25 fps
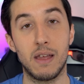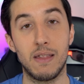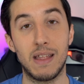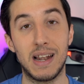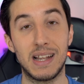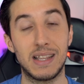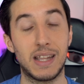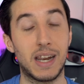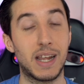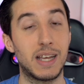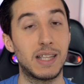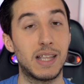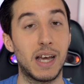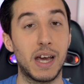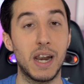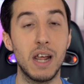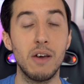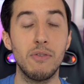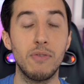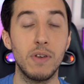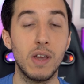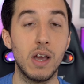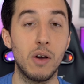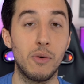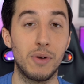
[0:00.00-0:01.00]
de la tarjeta
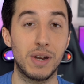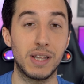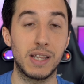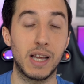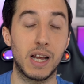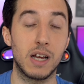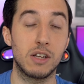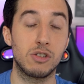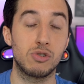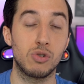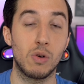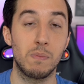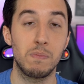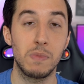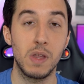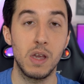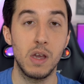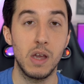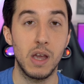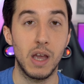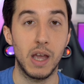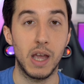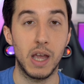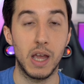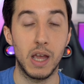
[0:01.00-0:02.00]
gráfica, o en este caso
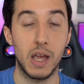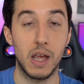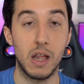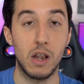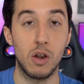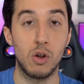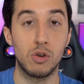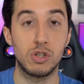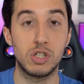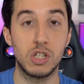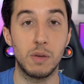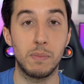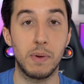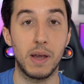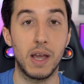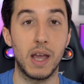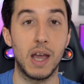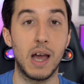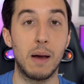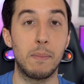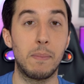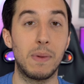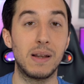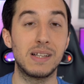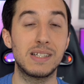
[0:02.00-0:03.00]
eh, los chips
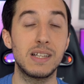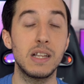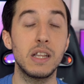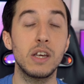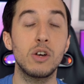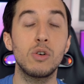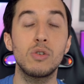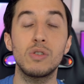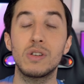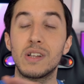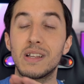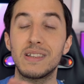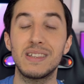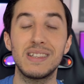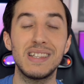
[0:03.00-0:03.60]
Apple Silicon,